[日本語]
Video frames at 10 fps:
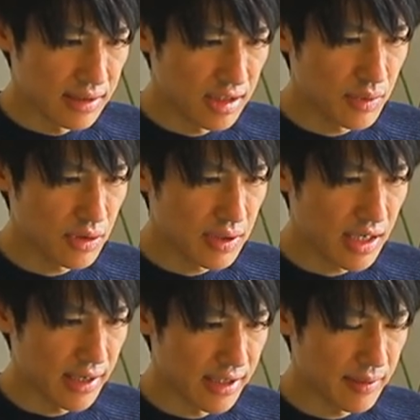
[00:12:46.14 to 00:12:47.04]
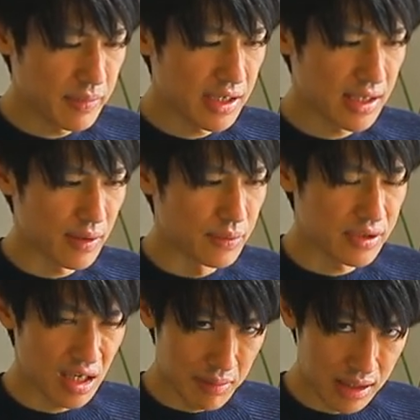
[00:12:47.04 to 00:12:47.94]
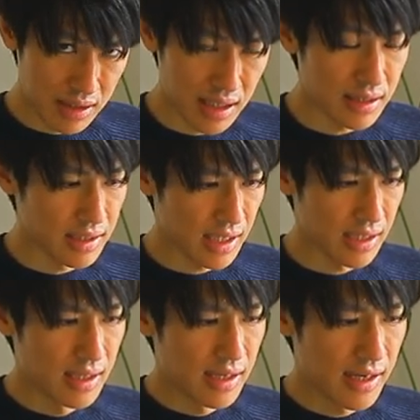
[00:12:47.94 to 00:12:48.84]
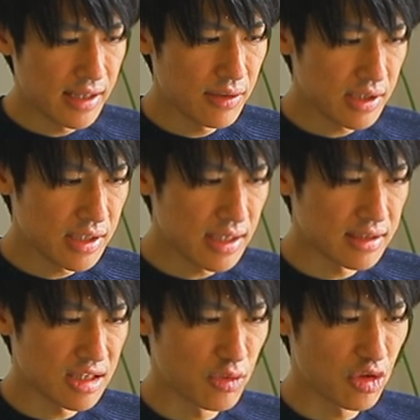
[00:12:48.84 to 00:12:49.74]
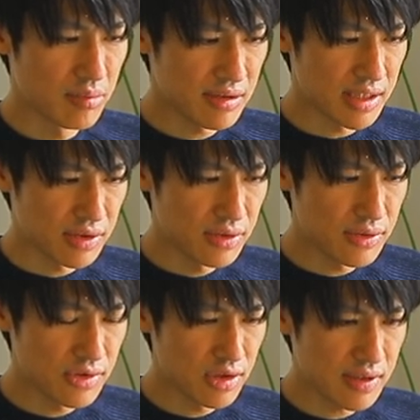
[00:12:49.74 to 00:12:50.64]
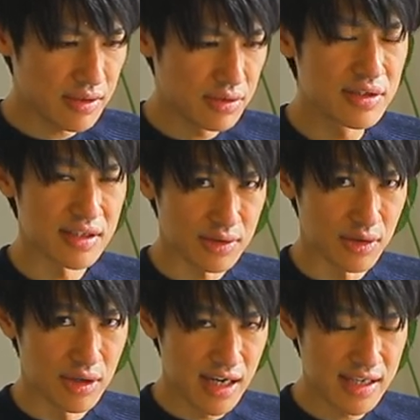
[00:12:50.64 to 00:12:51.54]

ていうものは、やっぱりね、受け身なんで、相手の意見っていうものをまずね、吸収はするんですよ。